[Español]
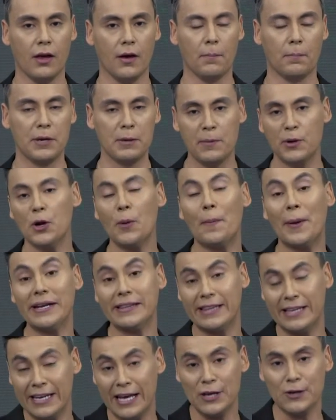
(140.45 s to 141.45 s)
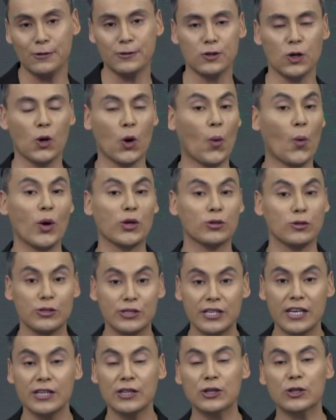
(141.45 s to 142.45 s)
Primero parten ellos, los
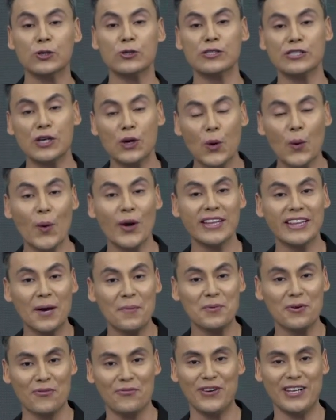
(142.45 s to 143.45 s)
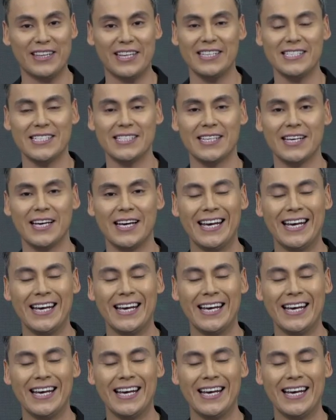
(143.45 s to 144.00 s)
450 profetas,